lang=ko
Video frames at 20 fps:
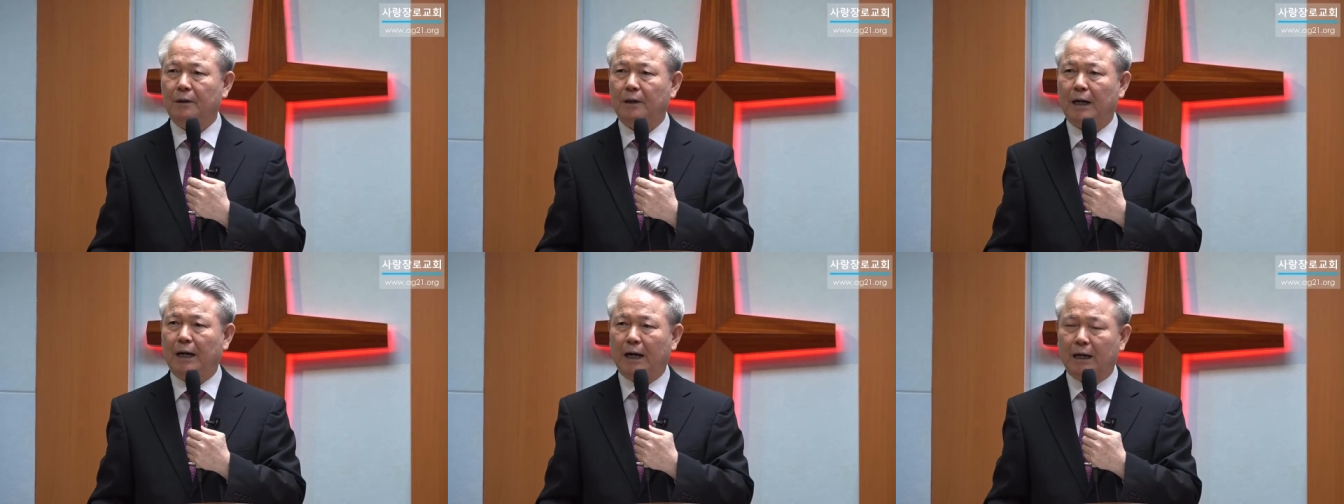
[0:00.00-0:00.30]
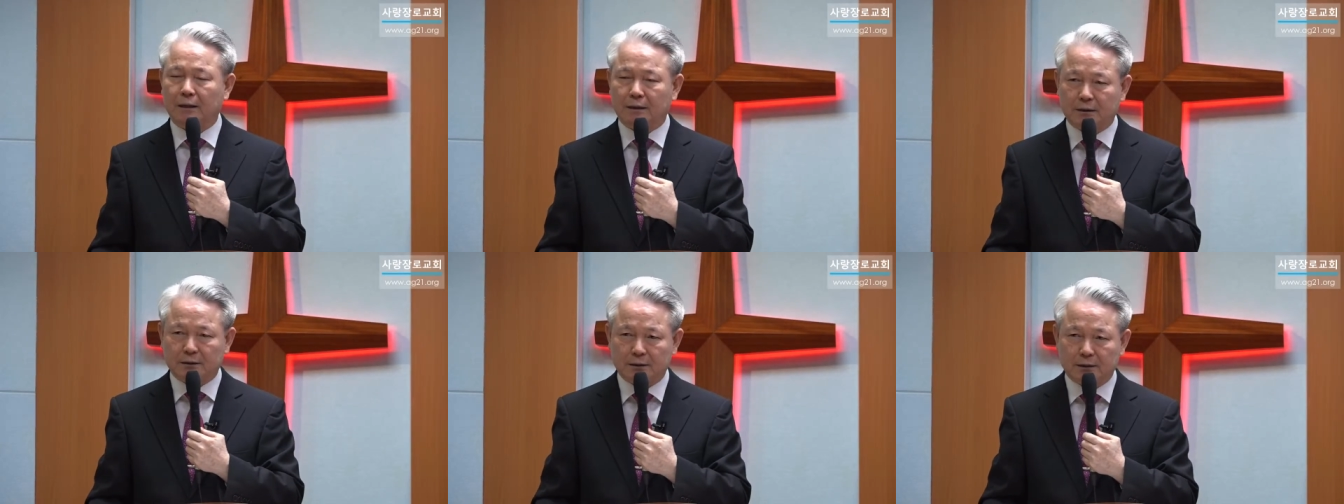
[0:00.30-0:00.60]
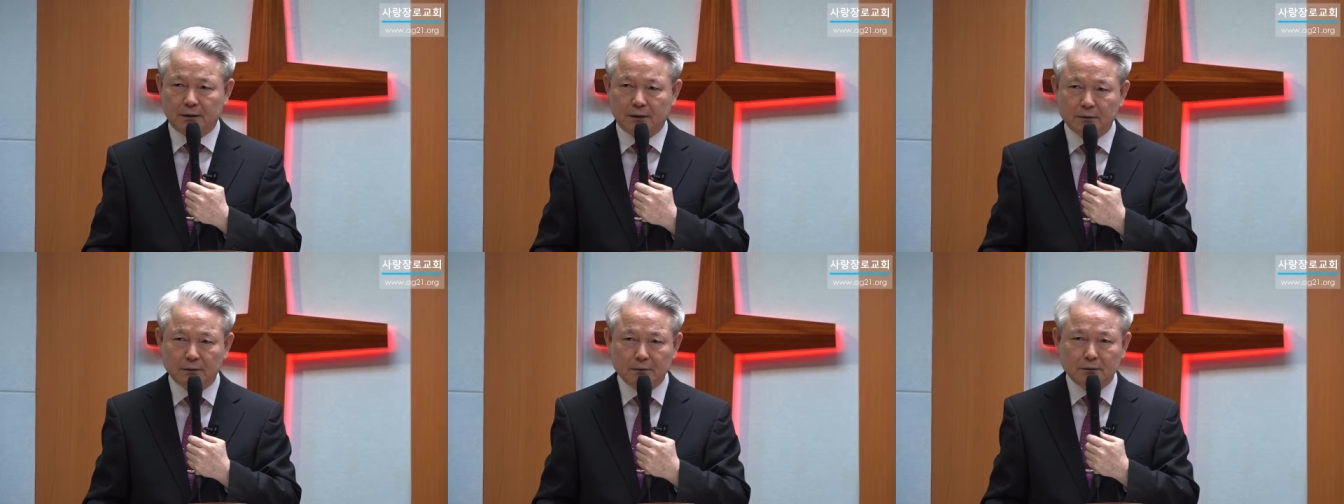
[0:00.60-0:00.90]

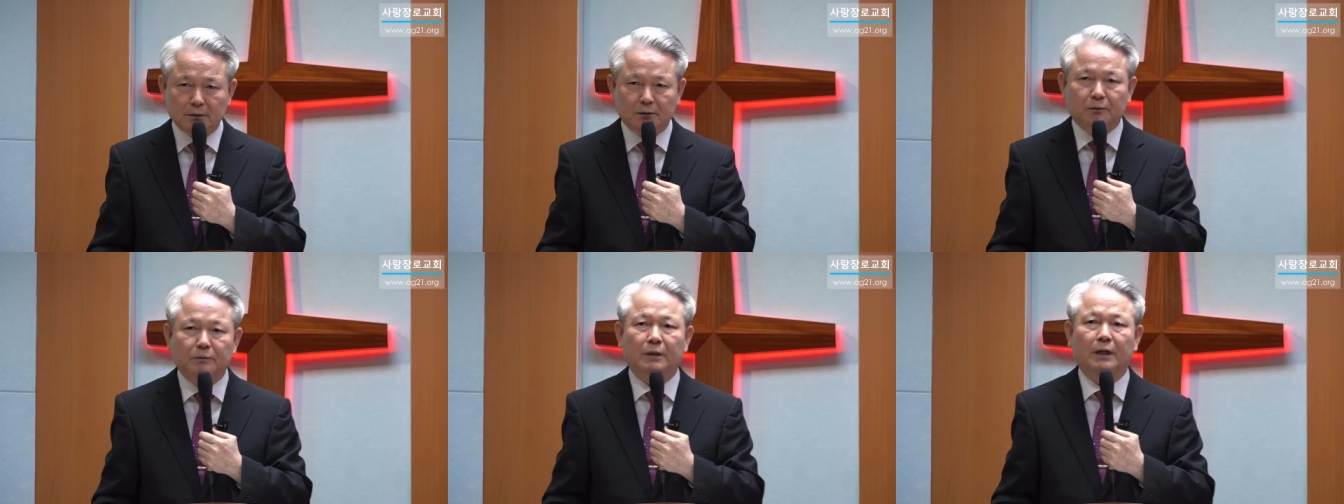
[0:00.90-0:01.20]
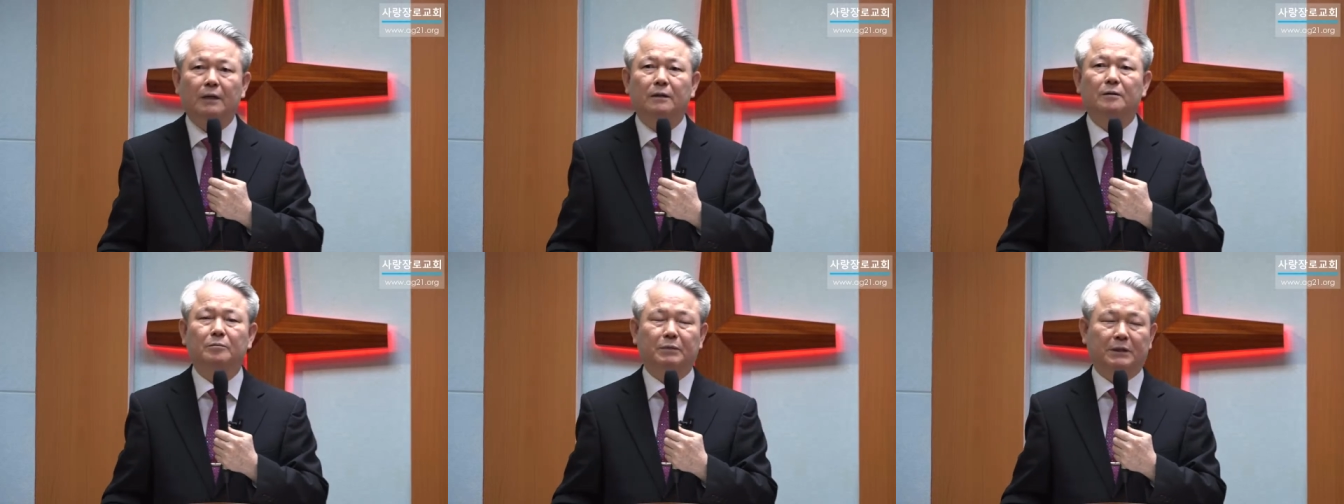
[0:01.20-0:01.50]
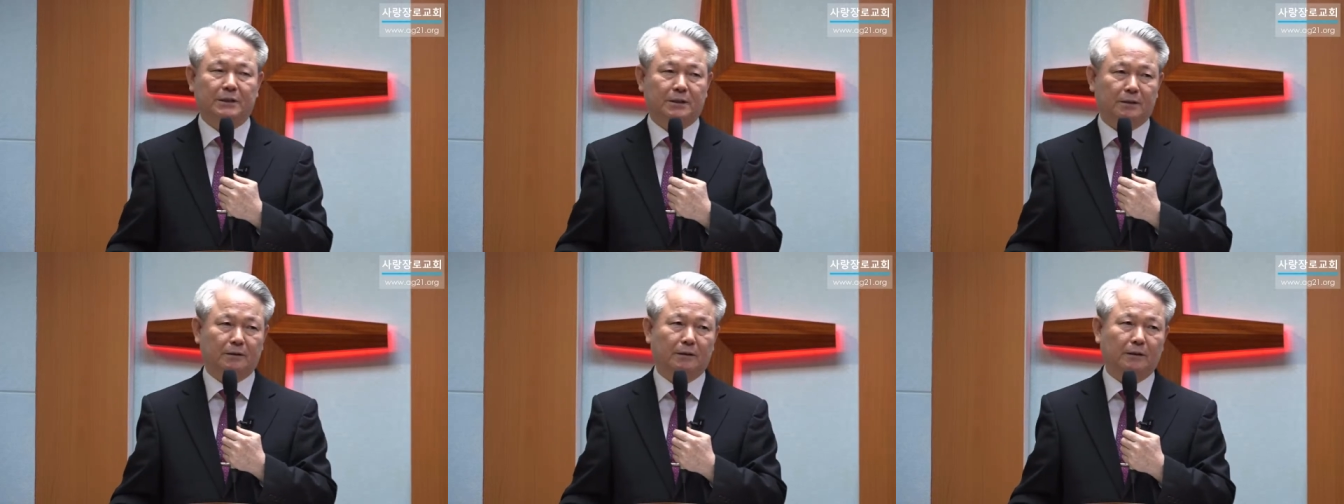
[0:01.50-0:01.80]
악한 영향을
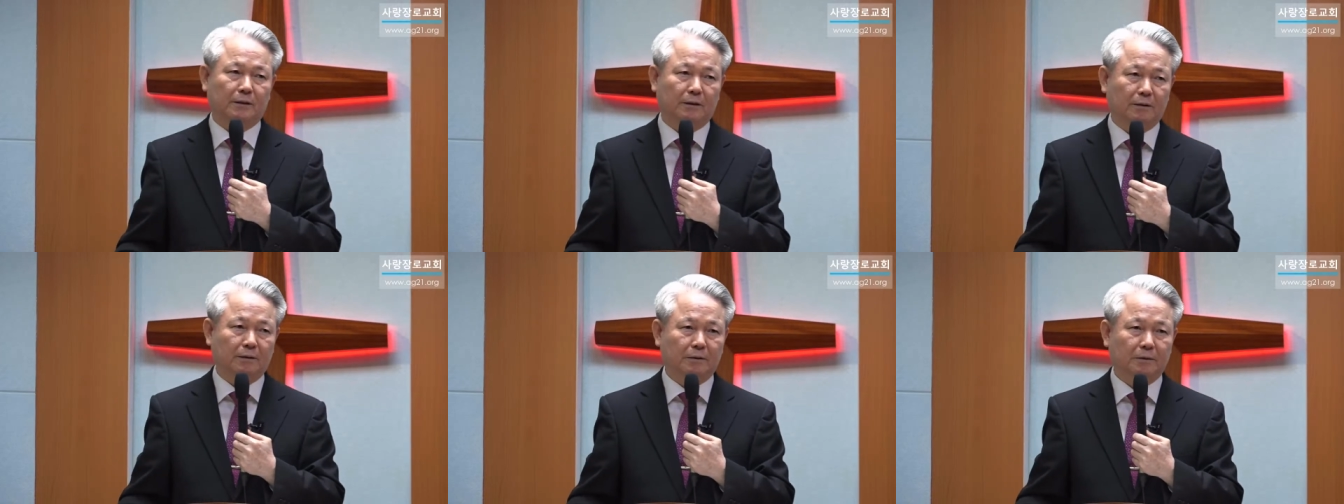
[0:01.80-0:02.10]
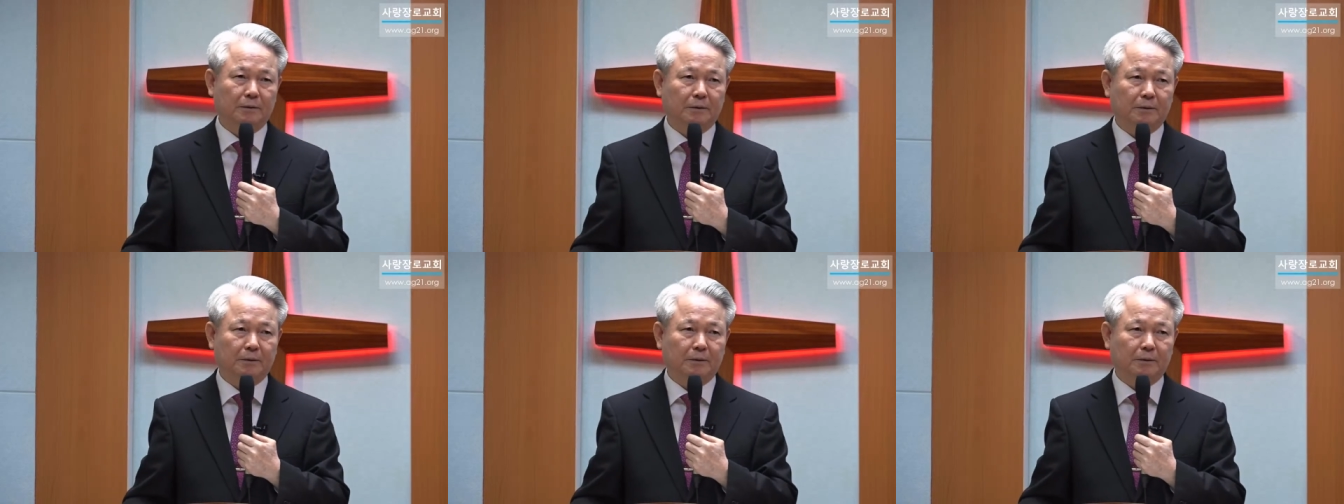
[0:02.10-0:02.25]
미친다는 거예요.